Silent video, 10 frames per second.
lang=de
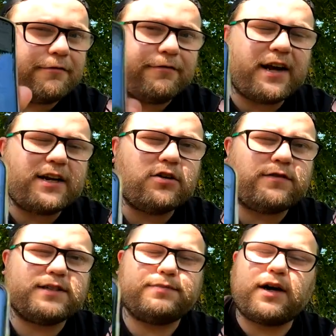Wer da
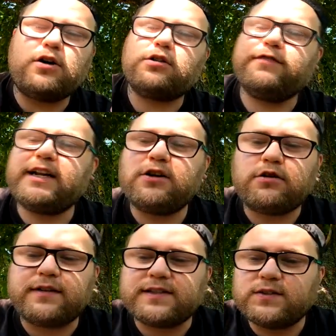noch was braucht, wer da
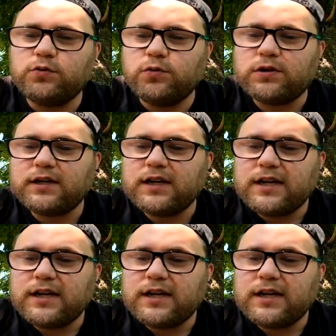noch was sucht,